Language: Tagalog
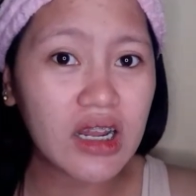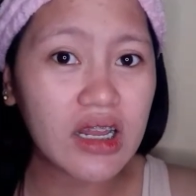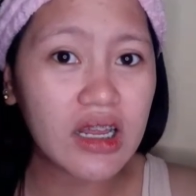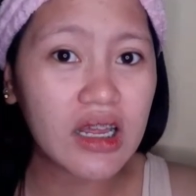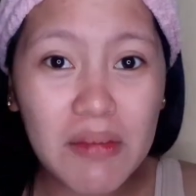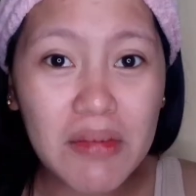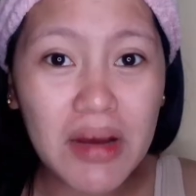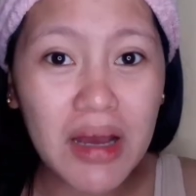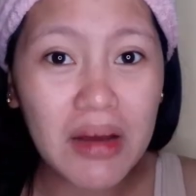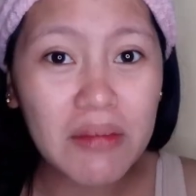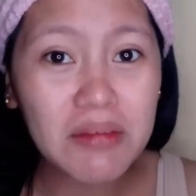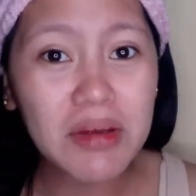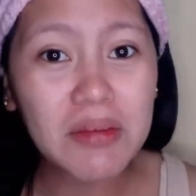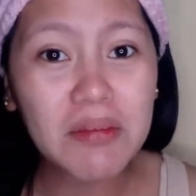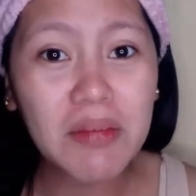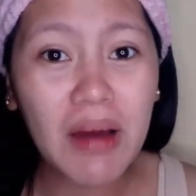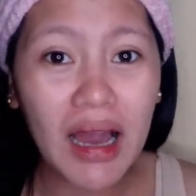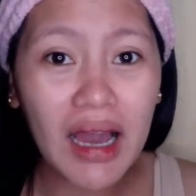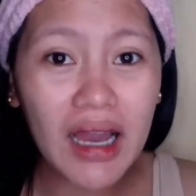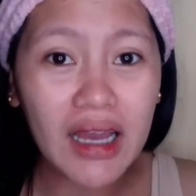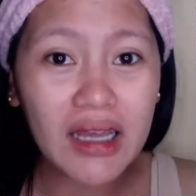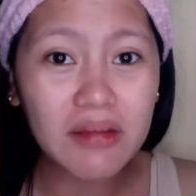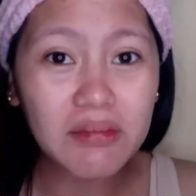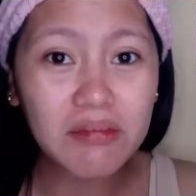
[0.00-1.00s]
Ayan. Mami,
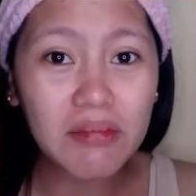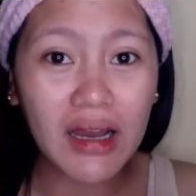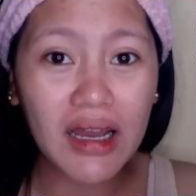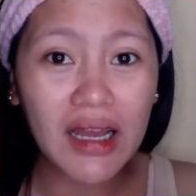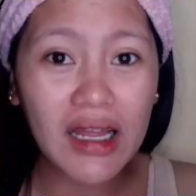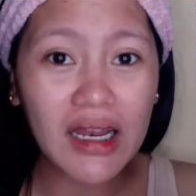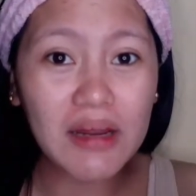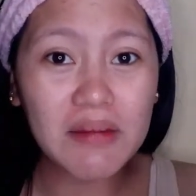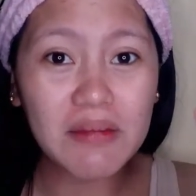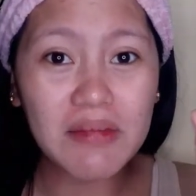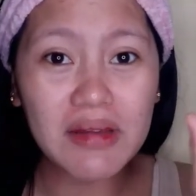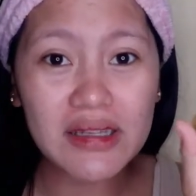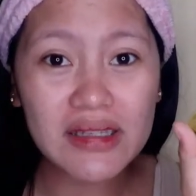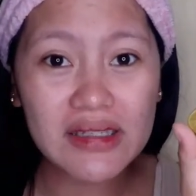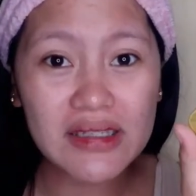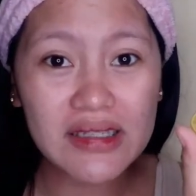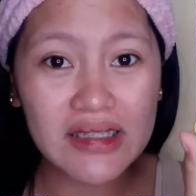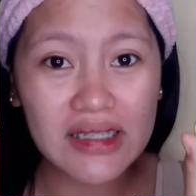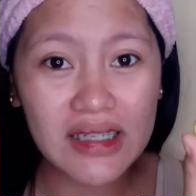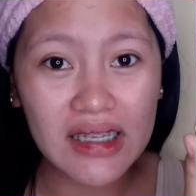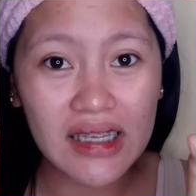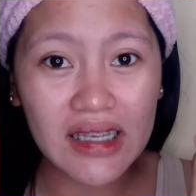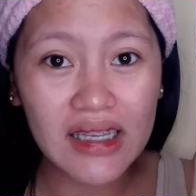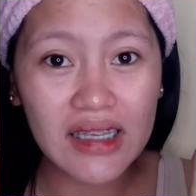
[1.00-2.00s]
bakit ba
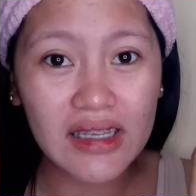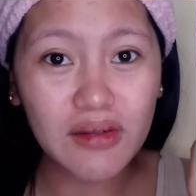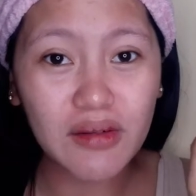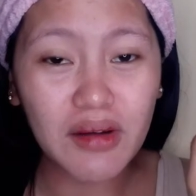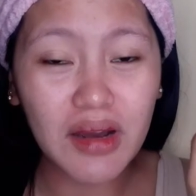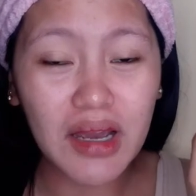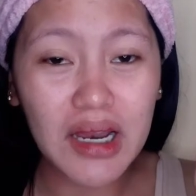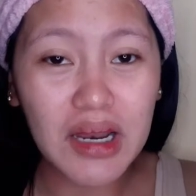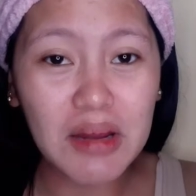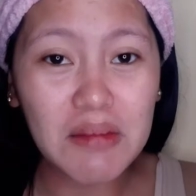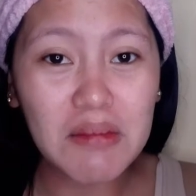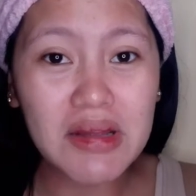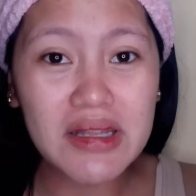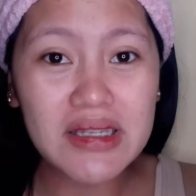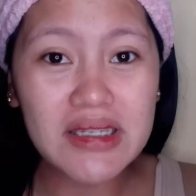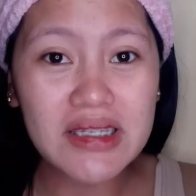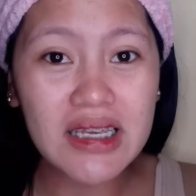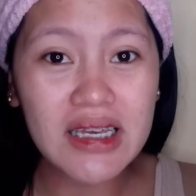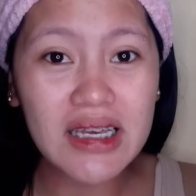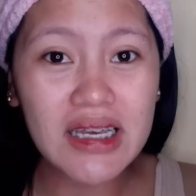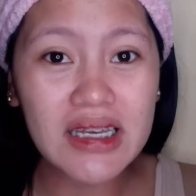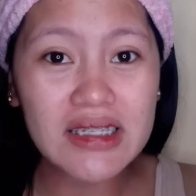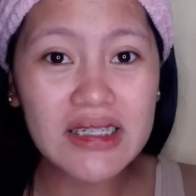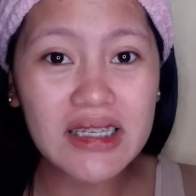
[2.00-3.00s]
kalamansi? Yung
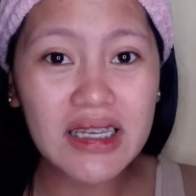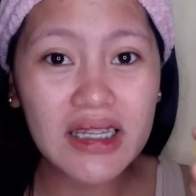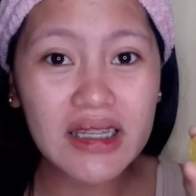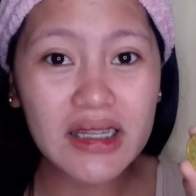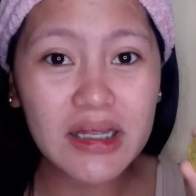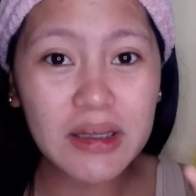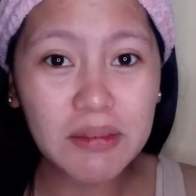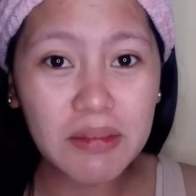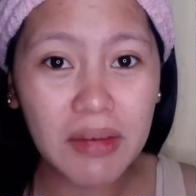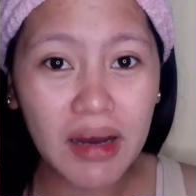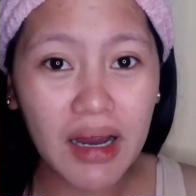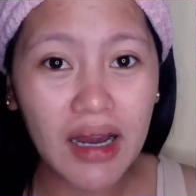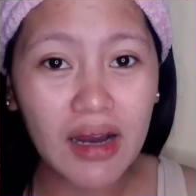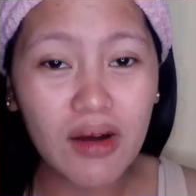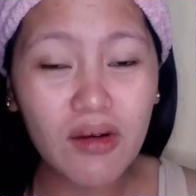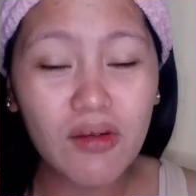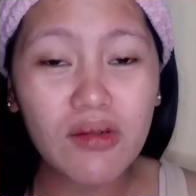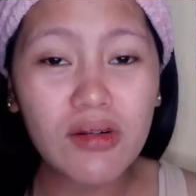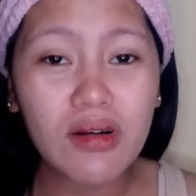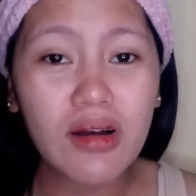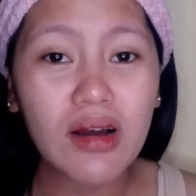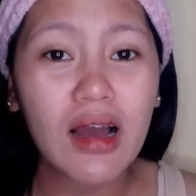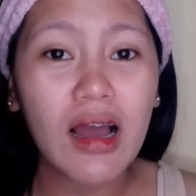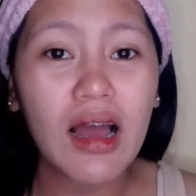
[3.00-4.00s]
kalamansi kasi 'di ba
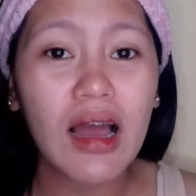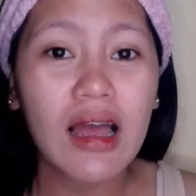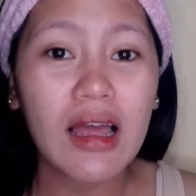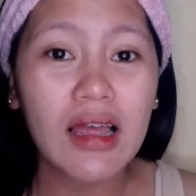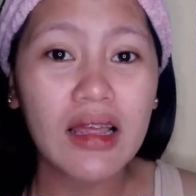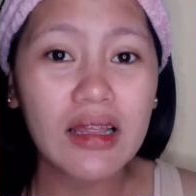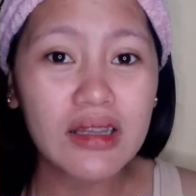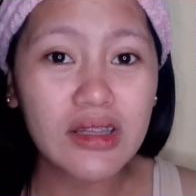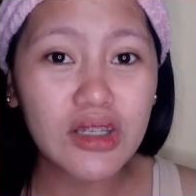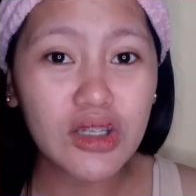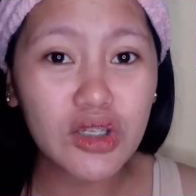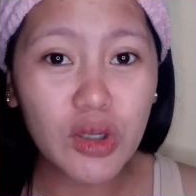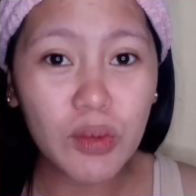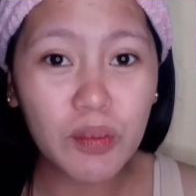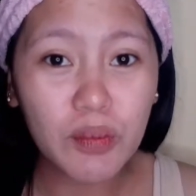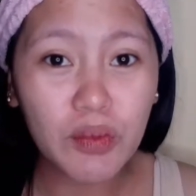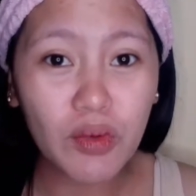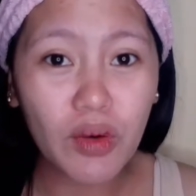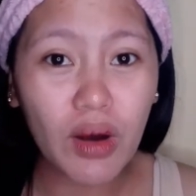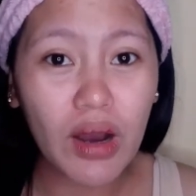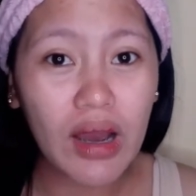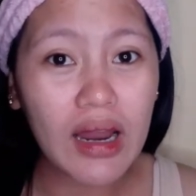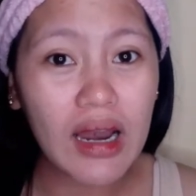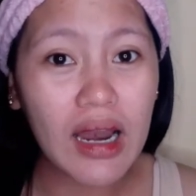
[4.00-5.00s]
kung hindi nyo
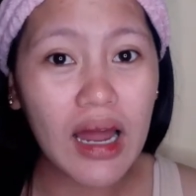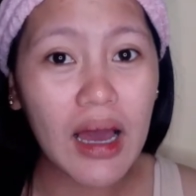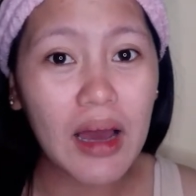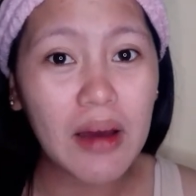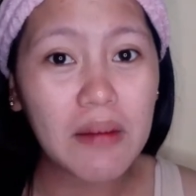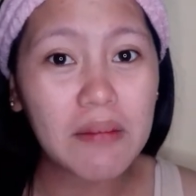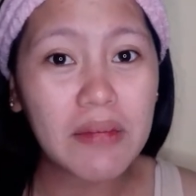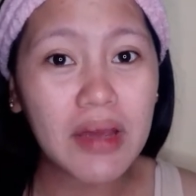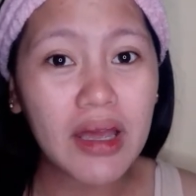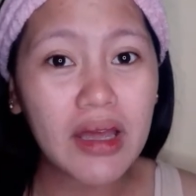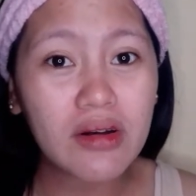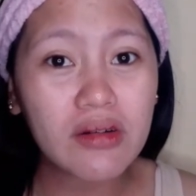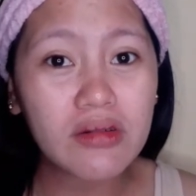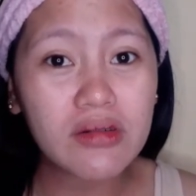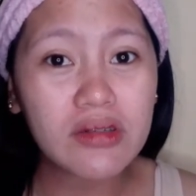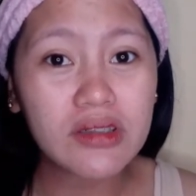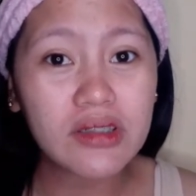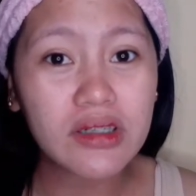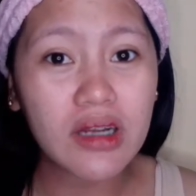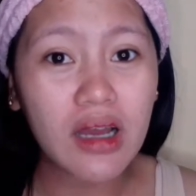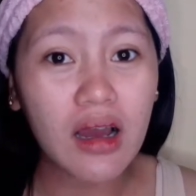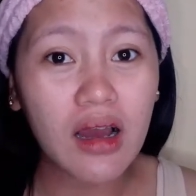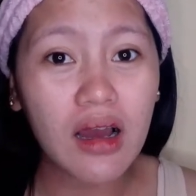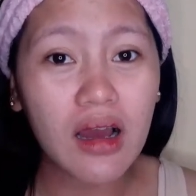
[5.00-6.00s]
po ala, meron
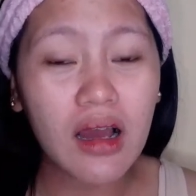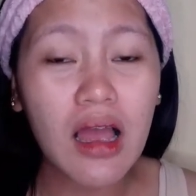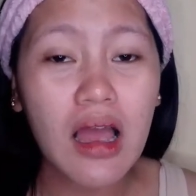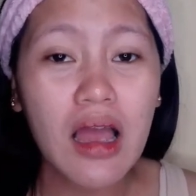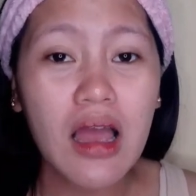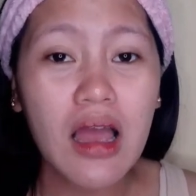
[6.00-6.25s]
siyang